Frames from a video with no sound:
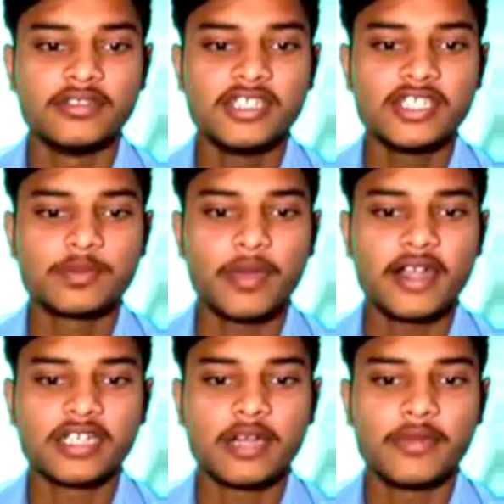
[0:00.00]
दिस
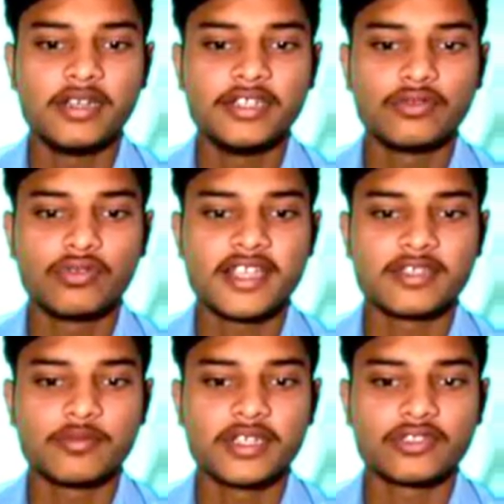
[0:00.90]
पार्ट कॉमनली नोन
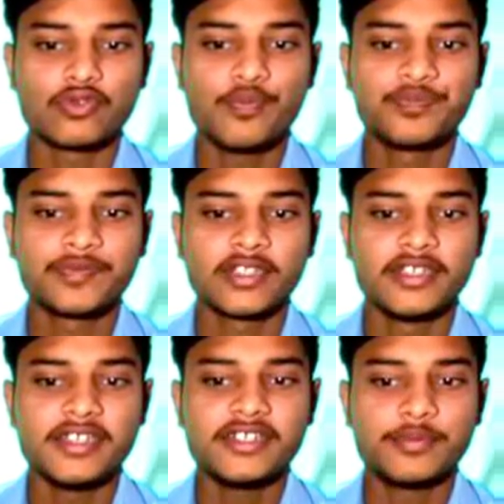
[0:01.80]
एज मशरूम
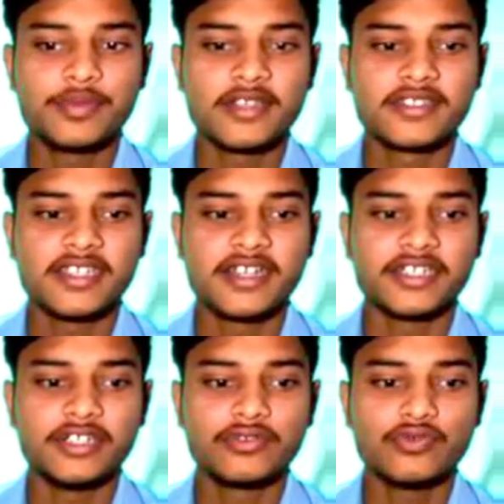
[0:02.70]
इट डिफ्रेंशिएट
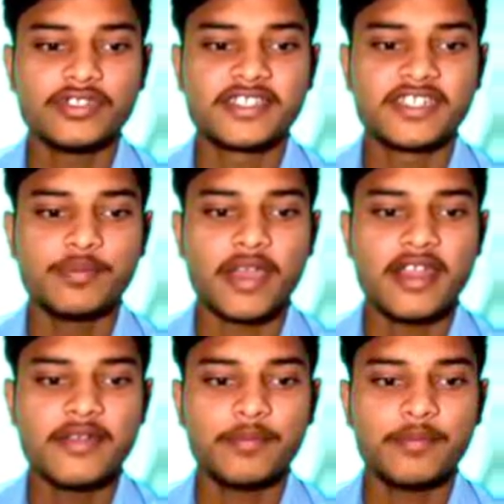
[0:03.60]
इनटू स्टीप
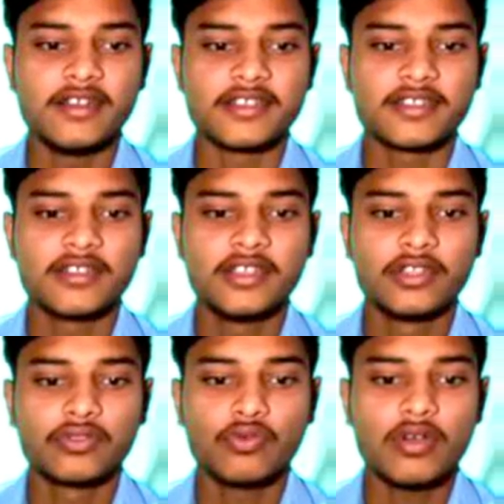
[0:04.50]
एंड पाइलस
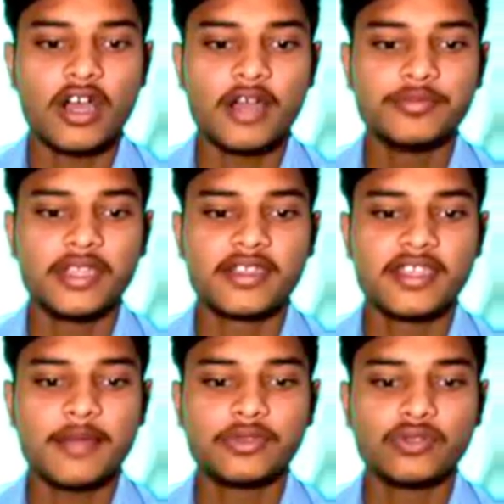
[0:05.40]
तो अब
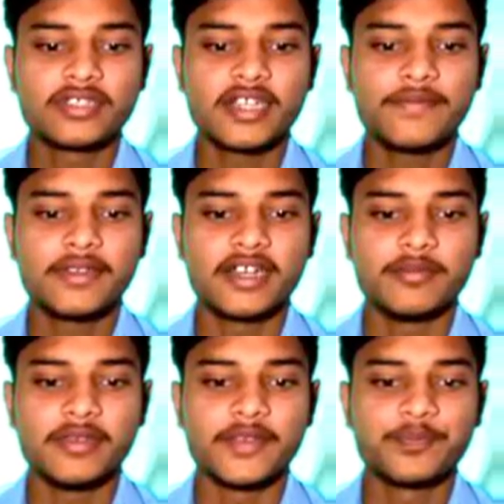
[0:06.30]
देखिए आप दूसरे
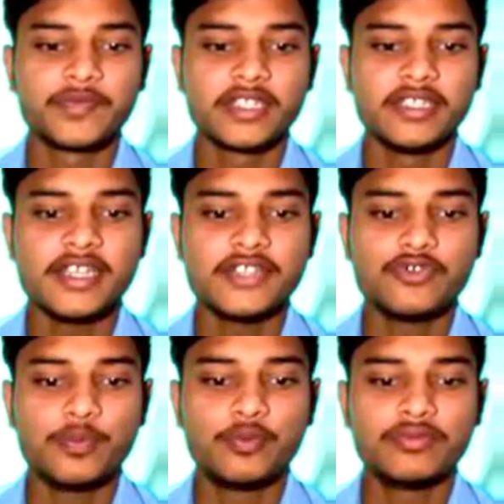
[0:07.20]
फिगर में ये
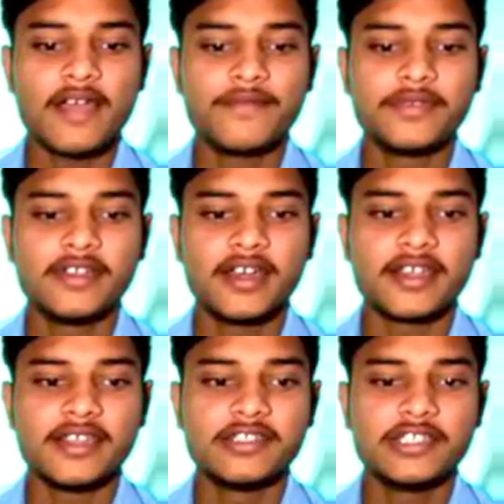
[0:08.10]
जो पूरा फिगर
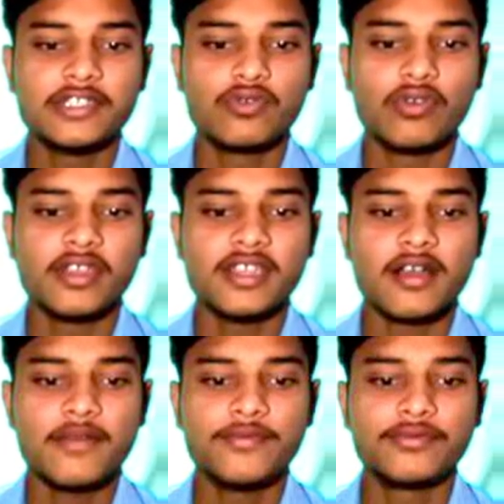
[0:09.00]
है इसी को ही
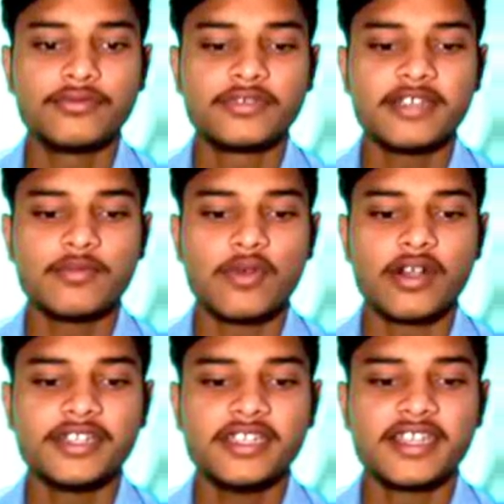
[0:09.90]
हम फ्रूटिंग
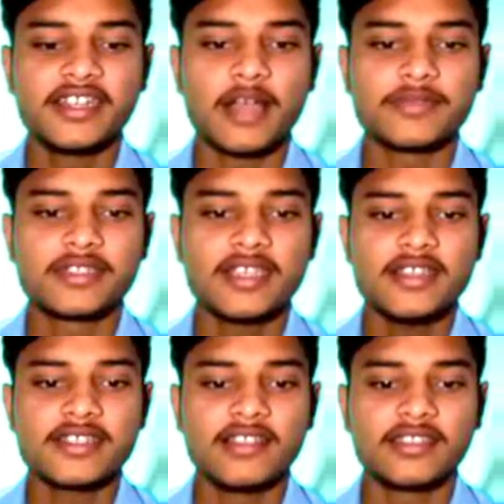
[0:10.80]
बॉडी के नाम
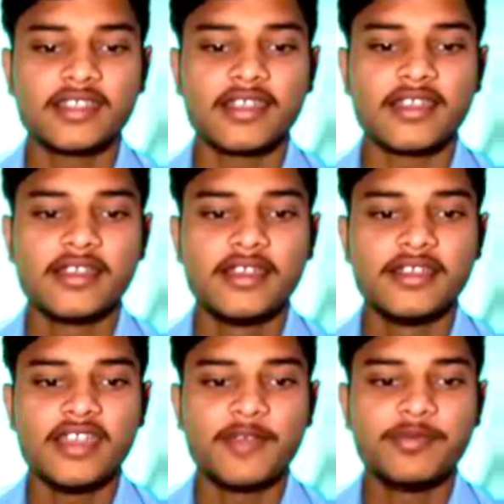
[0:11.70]
से जानते हैं
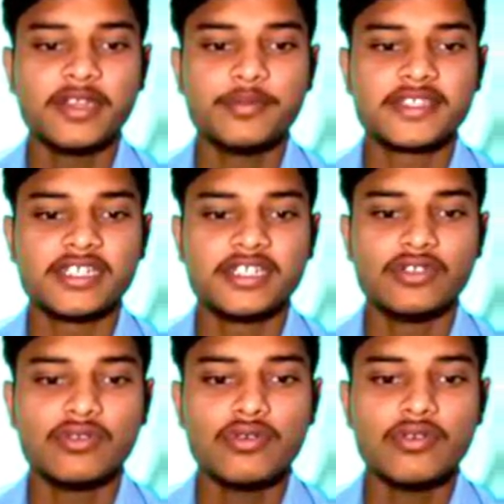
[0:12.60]
या फिर
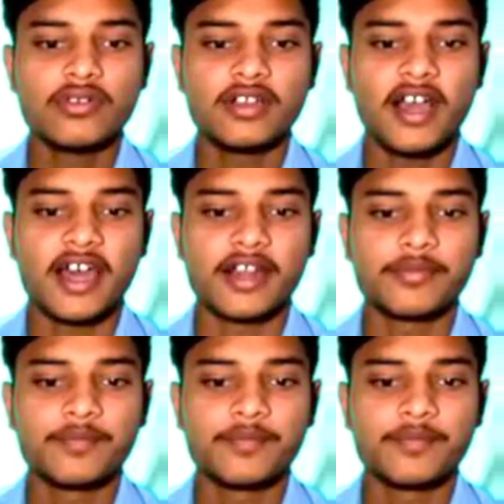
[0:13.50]
बेसिडियो कार